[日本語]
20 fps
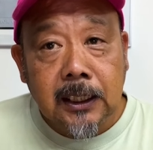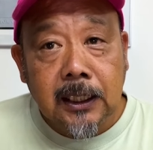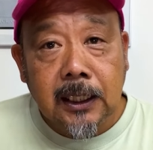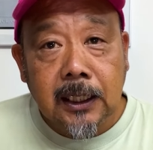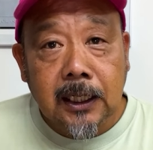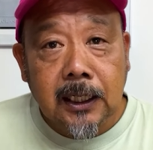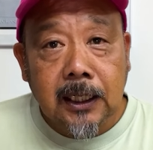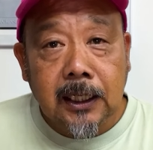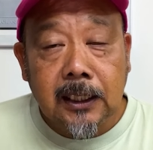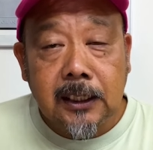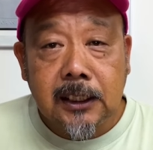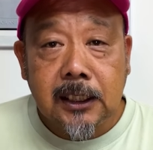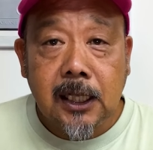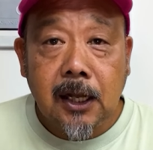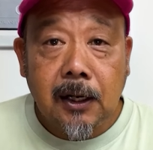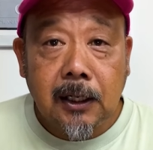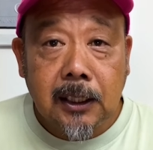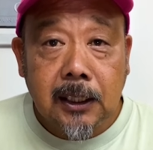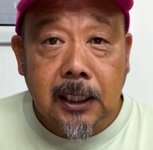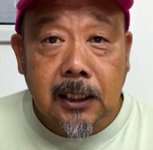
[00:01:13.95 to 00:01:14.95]
えー、
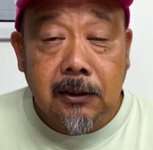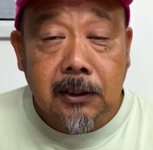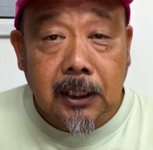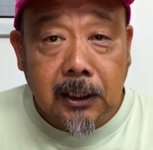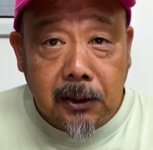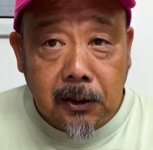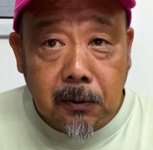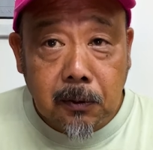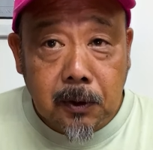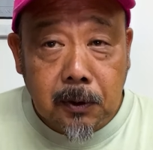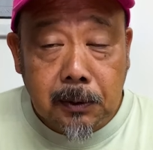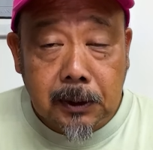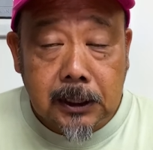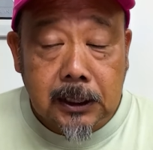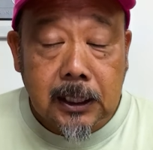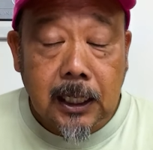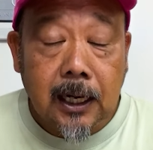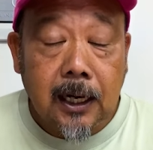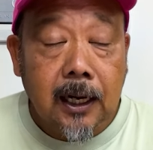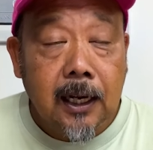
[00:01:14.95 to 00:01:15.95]
伝わってるかと思います
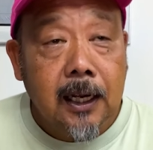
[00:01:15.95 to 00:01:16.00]
が、